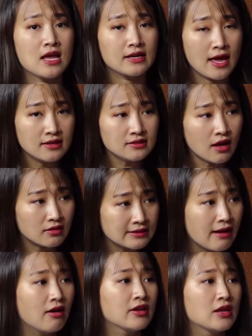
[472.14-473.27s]
đến tận
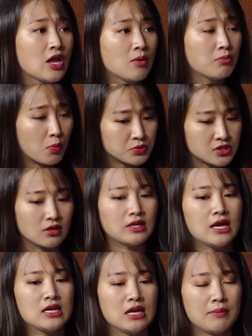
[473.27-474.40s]
nơi một sở
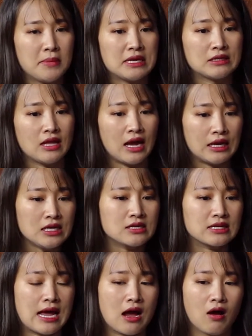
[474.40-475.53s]
thị để mình thấy được
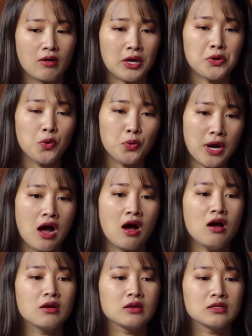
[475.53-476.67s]
là ở cái khu
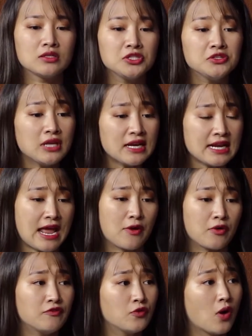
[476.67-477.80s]
đó như thế nào,
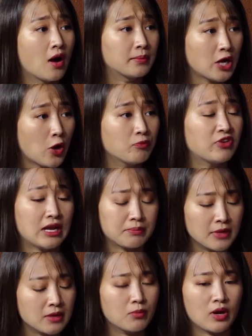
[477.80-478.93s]
có phù hợp không. Và đặc
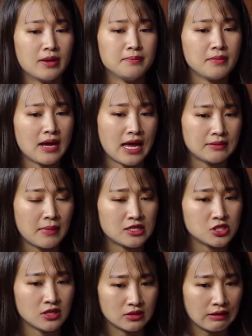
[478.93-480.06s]
biệt một cái mà anh
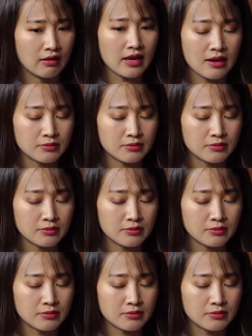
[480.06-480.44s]
mention tới,